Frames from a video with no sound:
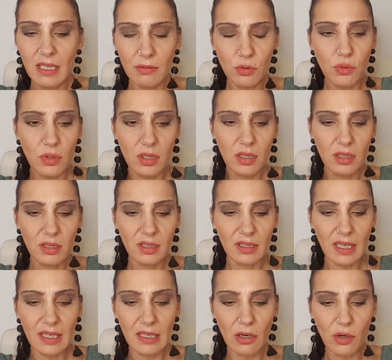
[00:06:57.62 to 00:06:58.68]
Huch,
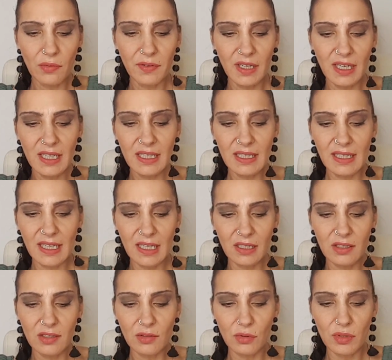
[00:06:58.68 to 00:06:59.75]
dann auch wieder
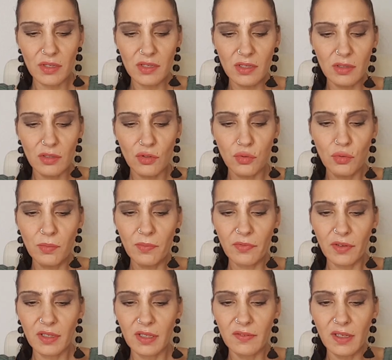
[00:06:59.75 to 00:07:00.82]
entleert unsere Tuben,
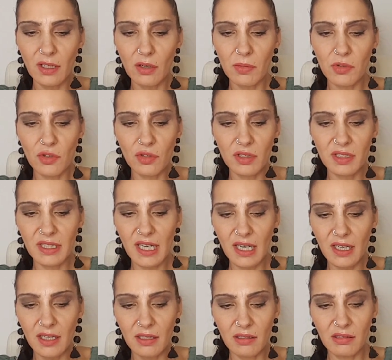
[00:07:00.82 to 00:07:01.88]
von denen wir, glaube ich, nur ein
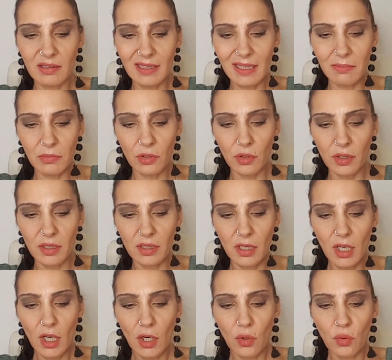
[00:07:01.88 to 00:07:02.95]
Jahr leben können.
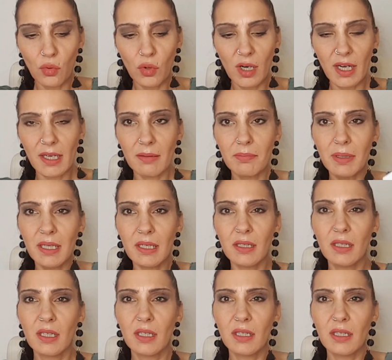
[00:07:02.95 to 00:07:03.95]
Oral B.